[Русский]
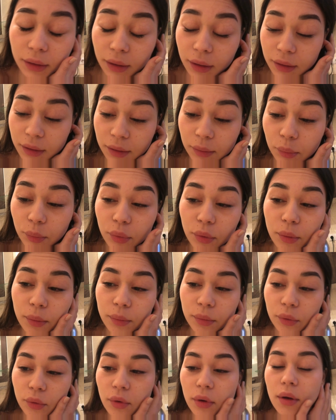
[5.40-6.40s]
я не
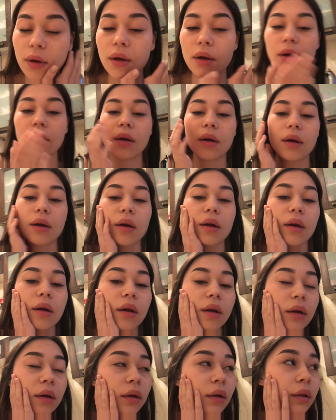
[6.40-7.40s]
помню.
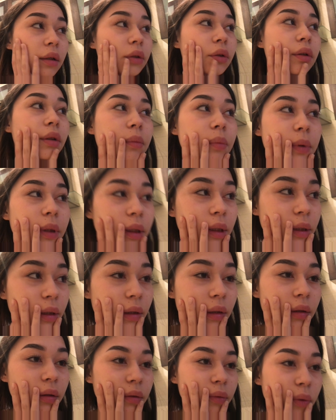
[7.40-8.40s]
Сегодня
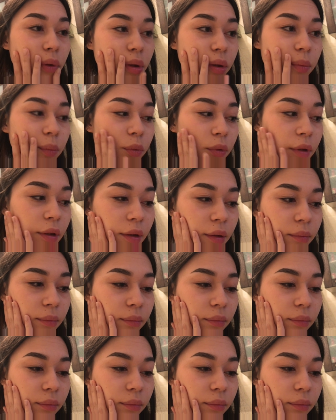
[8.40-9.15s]
понедельник, 8 утра.